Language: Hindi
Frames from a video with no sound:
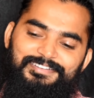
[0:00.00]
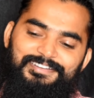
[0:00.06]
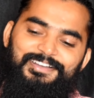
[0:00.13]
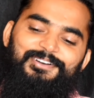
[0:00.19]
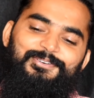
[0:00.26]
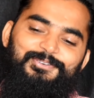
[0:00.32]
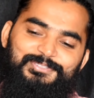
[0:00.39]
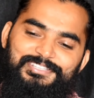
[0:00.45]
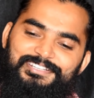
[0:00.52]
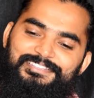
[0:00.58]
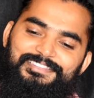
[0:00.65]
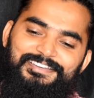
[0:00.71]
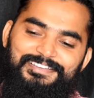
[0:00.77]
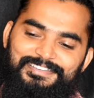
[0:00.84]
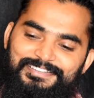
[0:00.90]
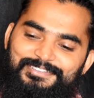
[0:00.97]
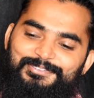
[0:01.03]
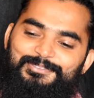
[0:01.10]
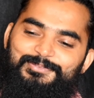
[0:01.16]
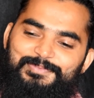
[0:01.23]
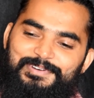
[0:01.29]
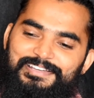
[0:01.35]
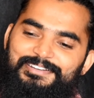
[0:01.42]
हाँ हो सकता है कि वो
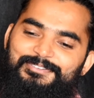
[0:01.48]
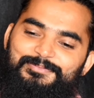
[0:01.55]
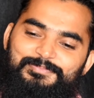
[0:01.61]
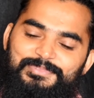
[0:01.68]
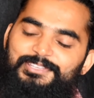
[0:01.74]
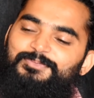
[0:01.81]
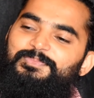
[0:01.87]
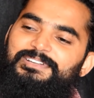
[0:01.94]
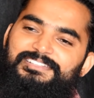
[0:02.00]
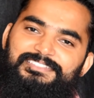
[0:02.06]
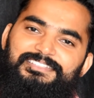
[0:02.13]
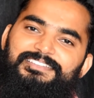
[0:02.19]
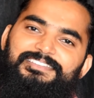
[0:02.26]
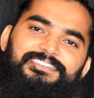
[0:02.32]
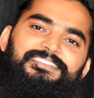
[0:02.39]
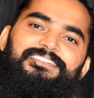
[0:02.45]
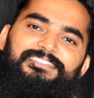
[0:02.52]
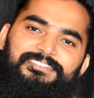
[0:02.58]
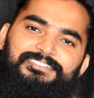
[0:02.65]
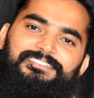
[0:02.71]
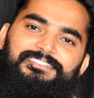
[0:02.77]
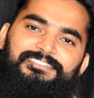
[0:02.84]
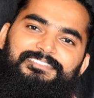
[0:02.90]
तुम्हारी उम्मीद पर सही
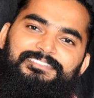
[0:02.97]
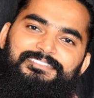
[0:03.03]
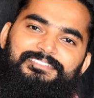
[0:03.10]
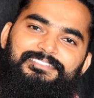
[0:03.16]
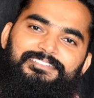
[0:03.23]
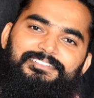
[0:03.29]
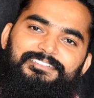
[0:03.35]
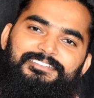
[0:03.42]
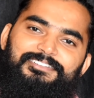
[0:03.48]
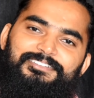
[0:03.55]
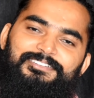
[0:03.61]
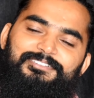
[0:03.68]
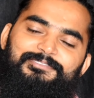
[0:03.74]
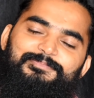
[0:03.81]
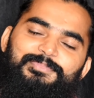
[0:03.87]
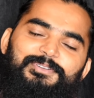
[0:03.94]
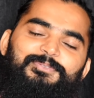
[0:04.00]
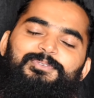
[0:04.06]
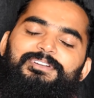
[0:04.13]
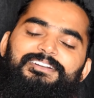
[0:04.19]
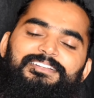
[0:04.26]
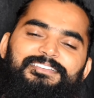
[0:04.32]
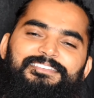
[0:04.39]
नहीं थी पर वो
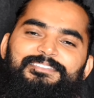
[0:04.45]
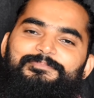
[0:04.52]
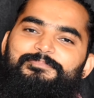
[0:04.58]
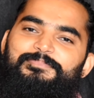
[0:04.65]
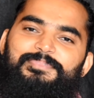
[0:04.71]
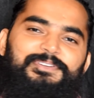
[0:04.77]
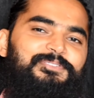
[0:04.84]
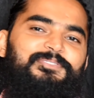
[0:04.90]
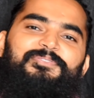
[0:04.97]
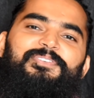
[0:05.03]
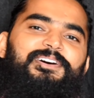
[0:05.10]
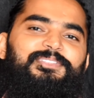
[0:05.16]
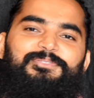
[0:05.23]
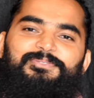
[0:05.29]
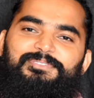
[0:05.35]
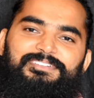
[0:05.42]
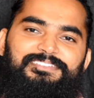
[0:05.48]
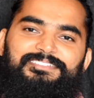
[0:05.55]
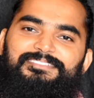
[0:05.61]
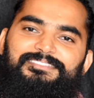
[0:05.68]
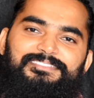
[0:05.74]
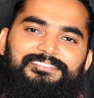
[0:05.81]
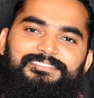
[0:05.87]
लड़की बेवफा तो
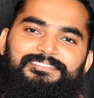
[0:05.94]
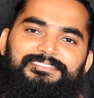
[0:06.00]
नहीं थी